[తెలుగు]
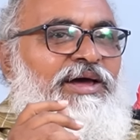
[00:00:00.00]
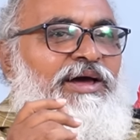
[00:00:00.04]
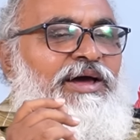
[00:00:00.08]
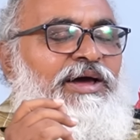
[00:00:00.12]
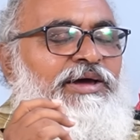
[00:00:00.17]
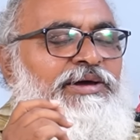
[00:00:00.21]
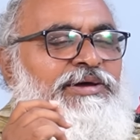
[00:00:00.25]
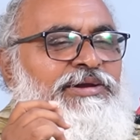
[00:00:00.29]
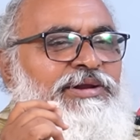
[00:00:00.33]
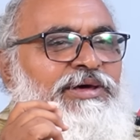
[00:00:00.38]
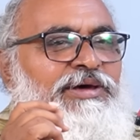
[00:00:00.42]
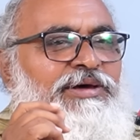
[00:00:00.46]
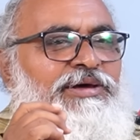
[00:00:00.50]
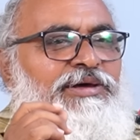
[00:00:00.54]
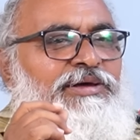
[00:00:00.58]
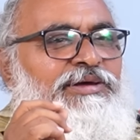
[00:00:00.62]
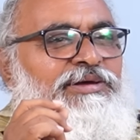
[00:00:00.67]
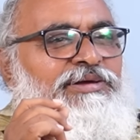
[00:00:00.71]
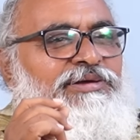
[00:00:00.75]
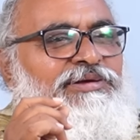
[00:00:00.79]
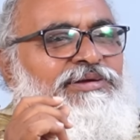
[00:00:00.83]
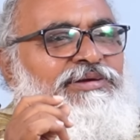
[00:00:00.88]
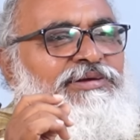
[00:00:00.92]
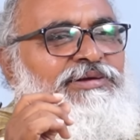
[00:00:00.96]
ఆయన
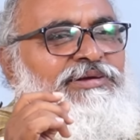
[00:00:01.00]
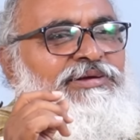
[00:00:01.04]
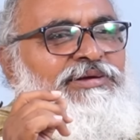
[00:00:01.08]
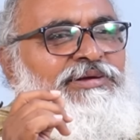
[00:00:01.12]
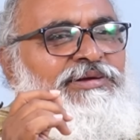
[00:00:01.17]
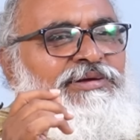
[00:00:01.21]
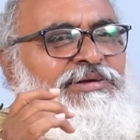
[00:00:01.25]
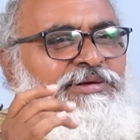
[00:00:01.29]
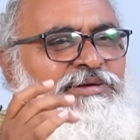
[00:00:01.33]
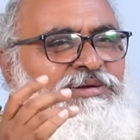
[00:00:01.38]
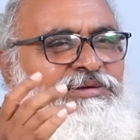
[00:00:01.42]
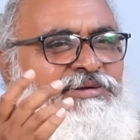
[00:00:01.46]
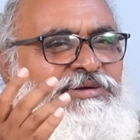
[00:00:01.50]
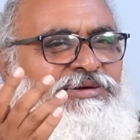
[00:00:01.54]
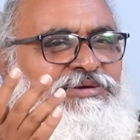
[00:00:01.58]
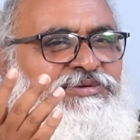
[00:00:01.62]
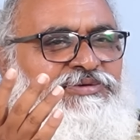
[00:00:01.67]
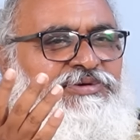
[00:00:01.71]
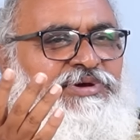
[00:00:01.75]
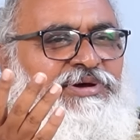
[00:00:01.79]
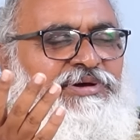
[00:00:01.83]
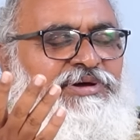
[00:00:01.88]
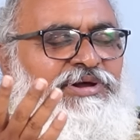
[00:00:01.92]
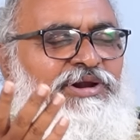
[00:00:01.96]

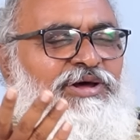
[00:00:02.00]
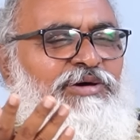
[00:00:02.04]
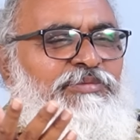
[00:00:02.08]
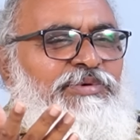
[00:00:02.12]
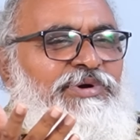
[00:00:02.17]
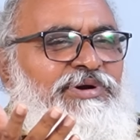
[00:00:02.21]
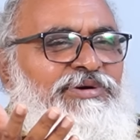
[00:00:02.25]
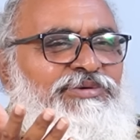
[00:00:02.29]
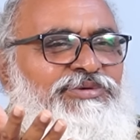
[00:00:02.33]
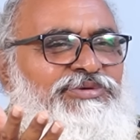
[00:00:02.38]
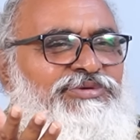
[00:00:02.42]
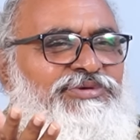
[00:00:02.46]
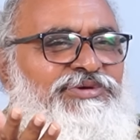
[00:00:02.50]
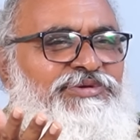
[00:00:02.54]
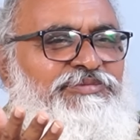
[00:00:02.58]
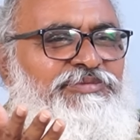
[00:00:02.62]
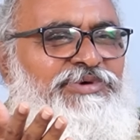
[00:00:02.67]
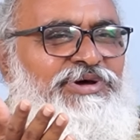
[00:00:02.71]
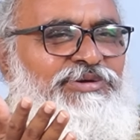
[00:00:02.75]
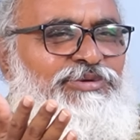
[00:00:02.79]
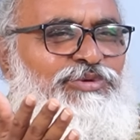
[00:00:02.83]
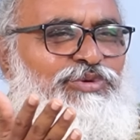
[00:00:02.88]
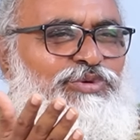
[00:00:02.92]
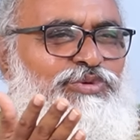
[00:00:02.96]
శంకరాభరణం
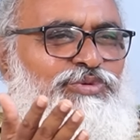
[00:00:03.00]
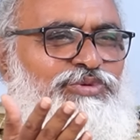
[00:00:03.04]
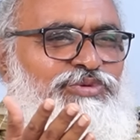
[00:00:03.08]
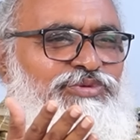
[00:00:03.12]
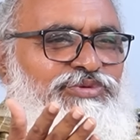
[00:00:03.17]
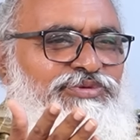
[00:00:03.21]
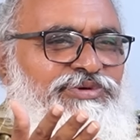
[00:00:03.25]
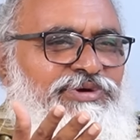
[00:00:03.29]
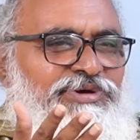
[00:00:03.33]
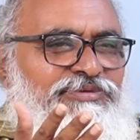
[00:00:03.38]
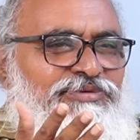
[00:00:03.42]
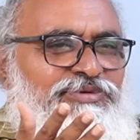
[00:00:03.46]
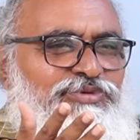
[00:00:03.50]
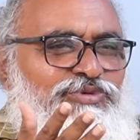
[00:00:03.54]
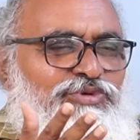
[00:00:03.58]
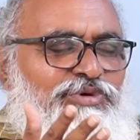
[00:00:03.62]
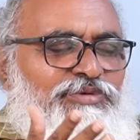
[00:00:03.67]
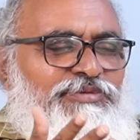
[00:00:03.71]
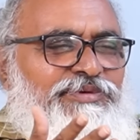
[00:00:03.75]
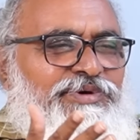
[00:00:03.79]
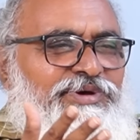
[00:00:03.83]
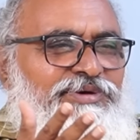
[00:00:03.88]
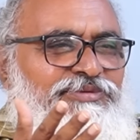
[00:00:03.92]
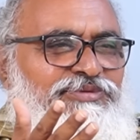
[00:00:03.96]
సినిమాలో జేవి
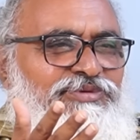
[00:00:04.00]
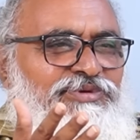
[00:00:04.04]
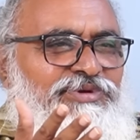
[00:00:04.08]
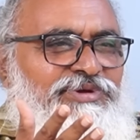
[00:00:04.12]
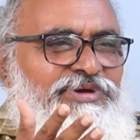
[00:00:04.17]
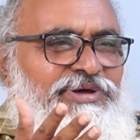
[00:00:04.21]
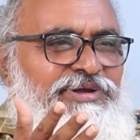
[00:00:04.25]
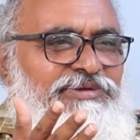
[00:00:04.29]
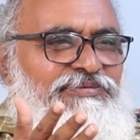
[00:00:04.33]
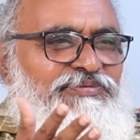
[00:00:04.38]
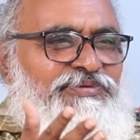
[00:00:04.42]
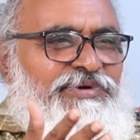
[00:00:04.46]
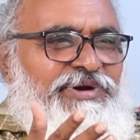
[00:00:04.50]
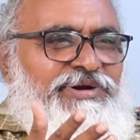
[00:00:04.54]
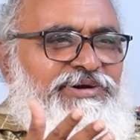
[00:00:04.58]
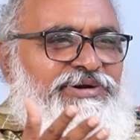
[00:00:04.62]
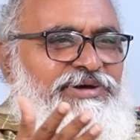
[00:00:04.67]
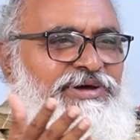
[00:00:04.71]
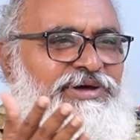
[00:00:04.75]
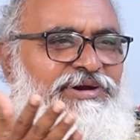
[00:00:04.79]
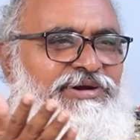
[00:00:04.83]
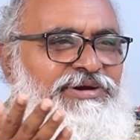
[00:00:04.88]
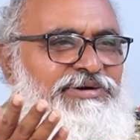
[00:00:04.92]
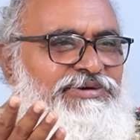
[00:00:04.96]
సోమయాజులు గారి
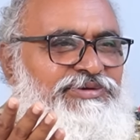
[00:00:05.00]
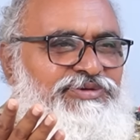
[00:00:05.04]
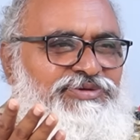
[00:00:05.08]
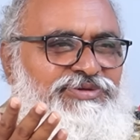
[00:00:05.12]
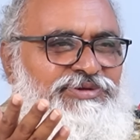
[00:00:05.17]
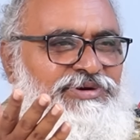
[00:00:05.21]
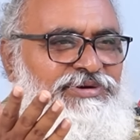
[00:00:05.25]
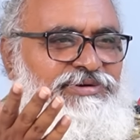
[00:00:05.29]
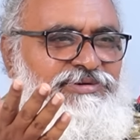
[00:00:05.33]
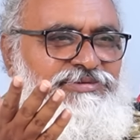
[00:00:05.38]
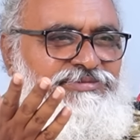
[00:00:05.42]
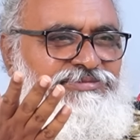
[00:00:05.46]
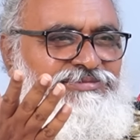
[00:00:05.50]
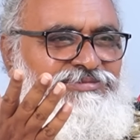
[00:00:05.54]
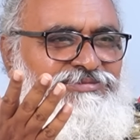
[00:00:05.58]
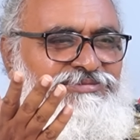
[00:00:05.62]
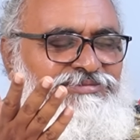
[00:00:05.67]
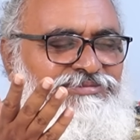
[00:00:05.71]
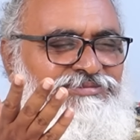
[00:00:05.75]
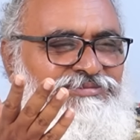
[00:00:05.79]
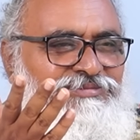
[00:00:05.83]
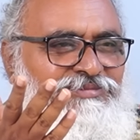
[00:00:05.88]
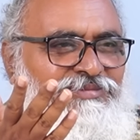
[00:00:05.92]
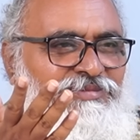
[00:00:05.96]
ఫ్రెండ్గా నటిస్తాడు
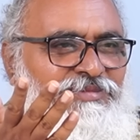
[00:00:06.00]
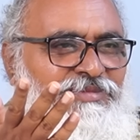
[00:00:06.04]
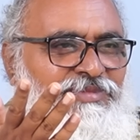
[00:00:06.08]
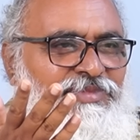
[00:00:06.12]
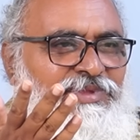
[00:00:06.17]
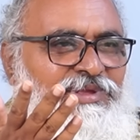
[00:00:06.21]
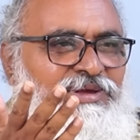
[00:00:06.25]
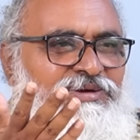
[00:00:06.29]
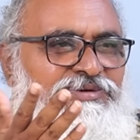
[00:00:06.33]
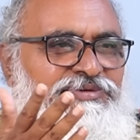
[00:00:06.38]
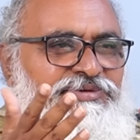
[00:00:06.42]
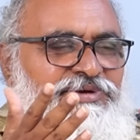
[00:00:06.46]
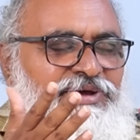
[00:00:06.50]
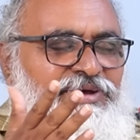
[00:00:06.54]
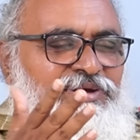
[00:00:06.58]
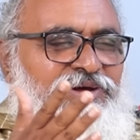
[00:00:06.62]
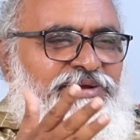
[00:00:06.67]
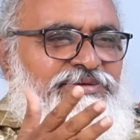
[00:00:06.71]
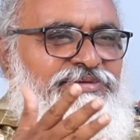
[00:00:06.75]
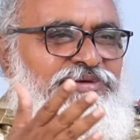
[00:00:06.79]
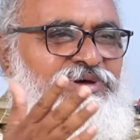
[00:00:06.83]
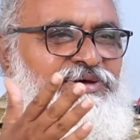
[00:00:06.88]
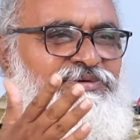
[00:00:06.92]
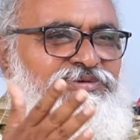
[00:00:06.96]

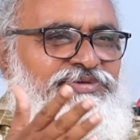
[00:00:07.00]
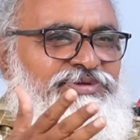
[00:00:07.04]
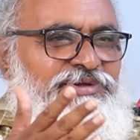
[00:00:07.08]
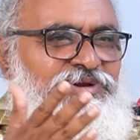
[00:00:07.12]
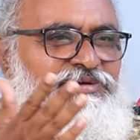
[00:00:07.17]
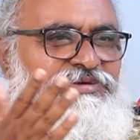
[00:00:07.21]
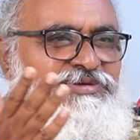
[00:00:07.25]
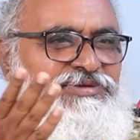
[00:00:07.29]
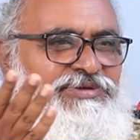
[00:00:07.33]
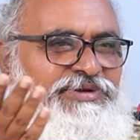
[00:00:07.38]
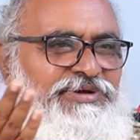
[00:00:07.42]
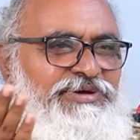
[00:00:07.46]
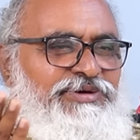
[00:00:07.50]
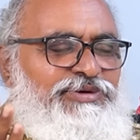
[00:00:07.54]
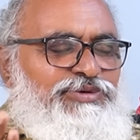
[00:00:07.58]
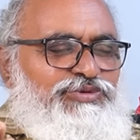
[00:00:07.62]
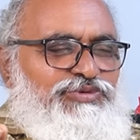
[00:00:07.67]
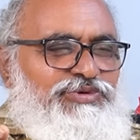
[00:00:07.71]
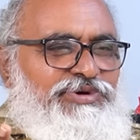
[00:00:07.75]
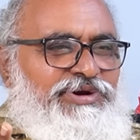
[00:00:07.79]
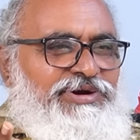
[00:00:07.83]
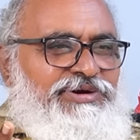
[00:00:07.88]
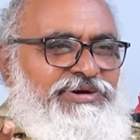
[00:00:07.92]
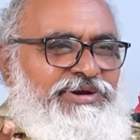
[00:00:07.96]
శంకర శాస్త్రి
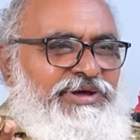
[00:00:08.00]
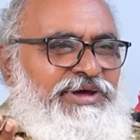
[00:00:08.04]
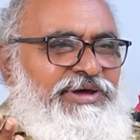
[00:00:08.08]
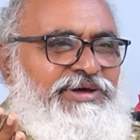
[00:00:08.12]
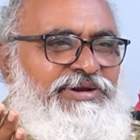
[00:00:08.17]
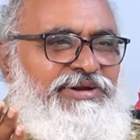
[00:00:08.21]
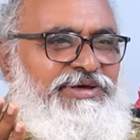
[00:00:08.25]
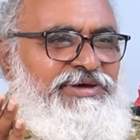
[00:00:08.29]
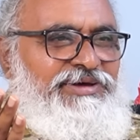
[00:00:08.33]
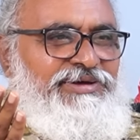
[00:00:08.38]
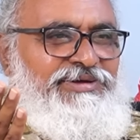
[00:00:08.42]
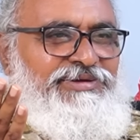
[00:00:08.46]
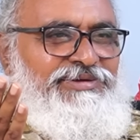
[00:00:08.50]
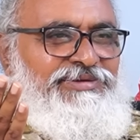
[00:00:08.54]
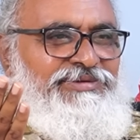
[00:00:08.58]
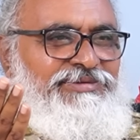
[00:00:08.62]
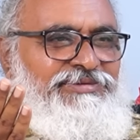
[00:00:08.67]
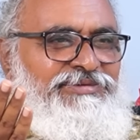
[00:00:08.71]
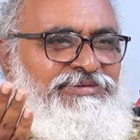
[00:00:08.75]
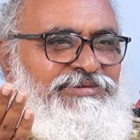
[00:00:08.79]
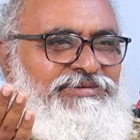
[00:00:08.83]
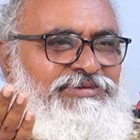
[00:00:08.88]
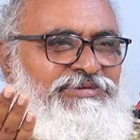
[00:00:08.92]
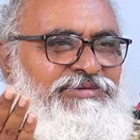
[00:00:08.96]
స్నేహితుడు అంటే ఆయన
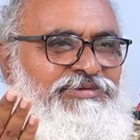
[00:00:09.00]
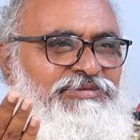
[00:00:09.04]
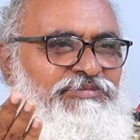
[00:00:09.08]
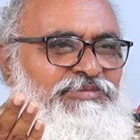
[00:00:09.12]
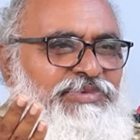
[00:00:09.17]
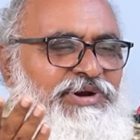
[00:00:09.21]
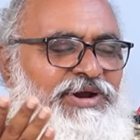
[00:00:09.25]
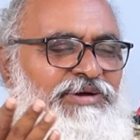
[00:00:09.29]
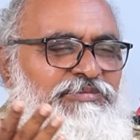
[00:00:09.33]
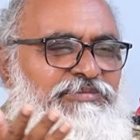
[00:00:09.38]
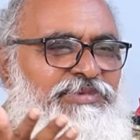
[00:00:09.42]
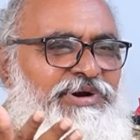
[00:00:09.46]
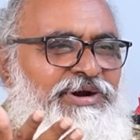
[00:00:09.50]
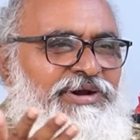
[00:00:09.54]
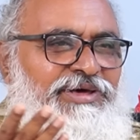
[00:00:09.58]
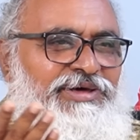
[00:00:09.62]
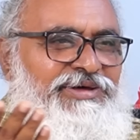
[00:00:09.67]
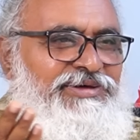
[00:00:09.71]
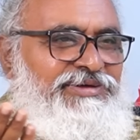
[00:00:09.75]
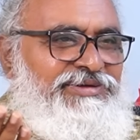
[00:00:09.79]
బ్రాహ్మణ